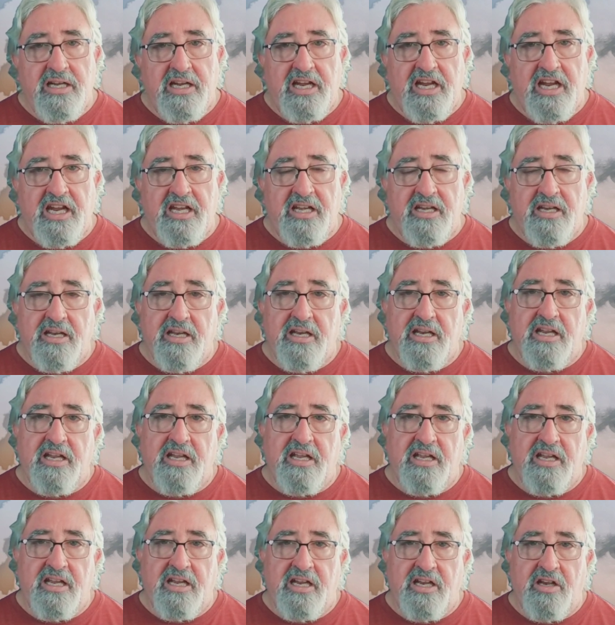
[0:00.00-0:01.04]
en
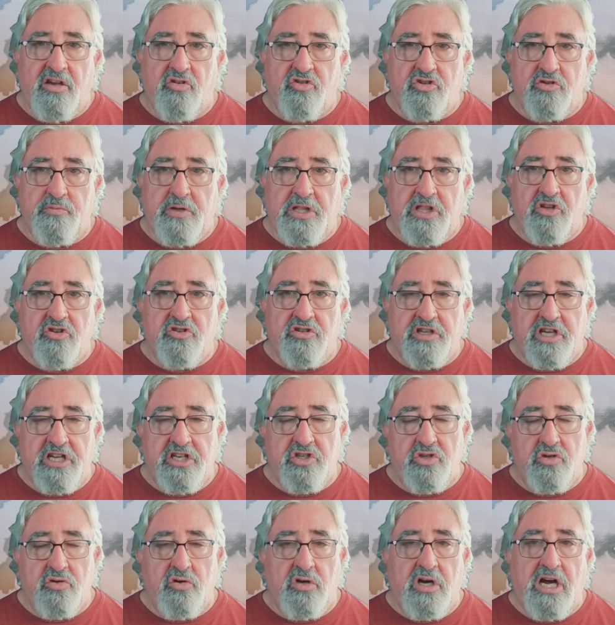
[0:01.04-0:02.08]
eh, los vídeos que he
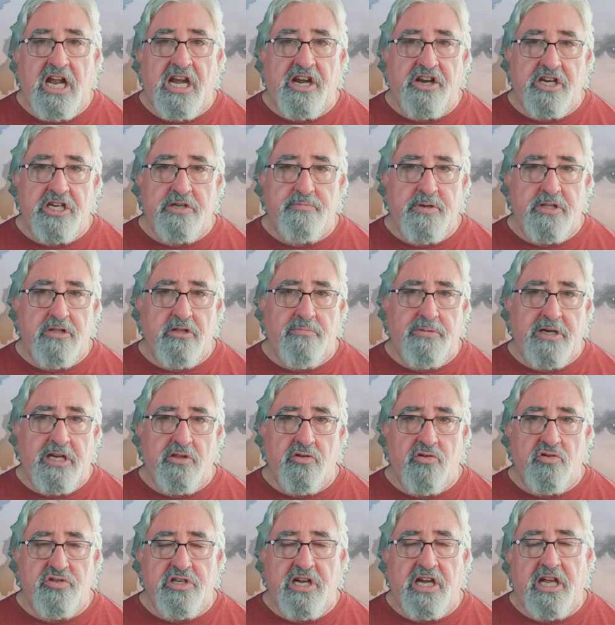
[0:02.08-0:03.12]
hecho al respecto para
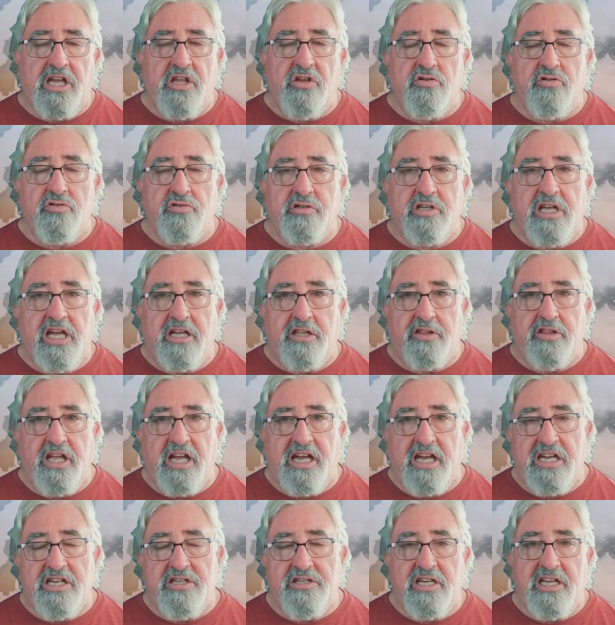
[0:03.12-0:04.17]
todos aquellos que
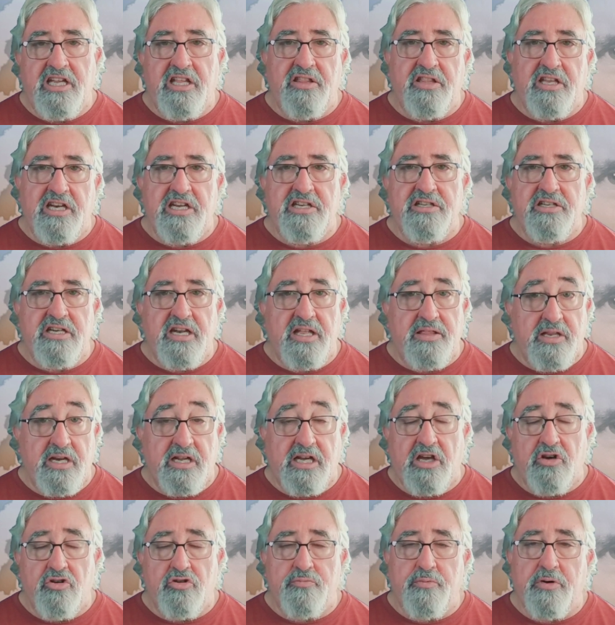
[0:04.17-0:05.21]
tengáis interés en
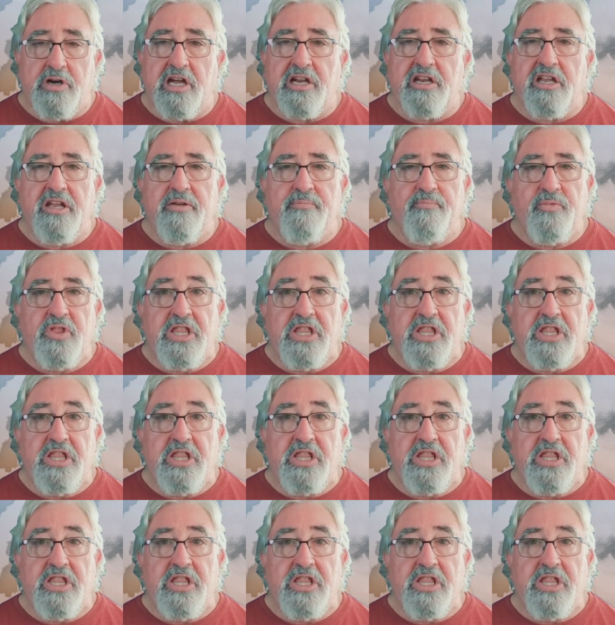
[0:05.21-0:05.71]
acercaros por aquí.